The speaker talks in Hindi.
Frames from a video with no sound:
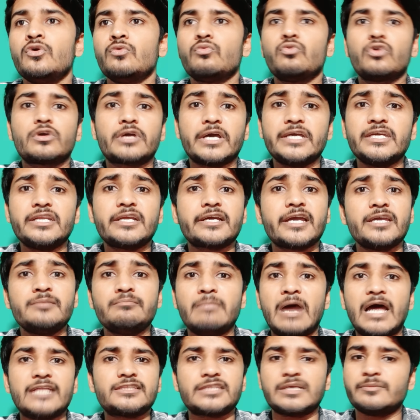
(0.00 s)
वो कहीं ना कहीं
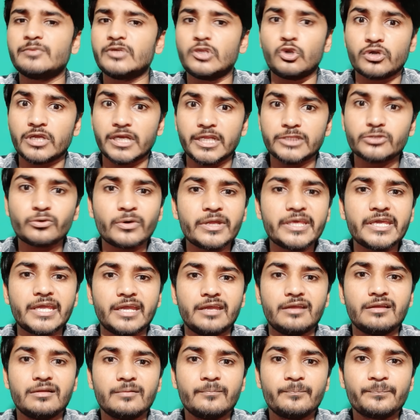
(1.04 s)
मात्र अमीरों के लिए थोड़ी
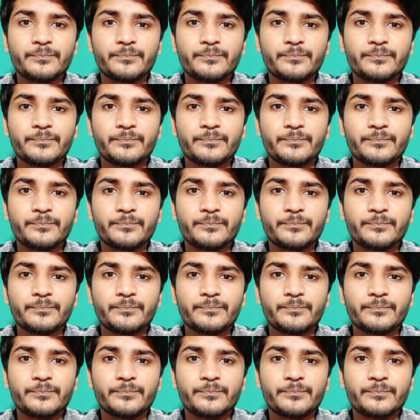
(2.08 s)
हैं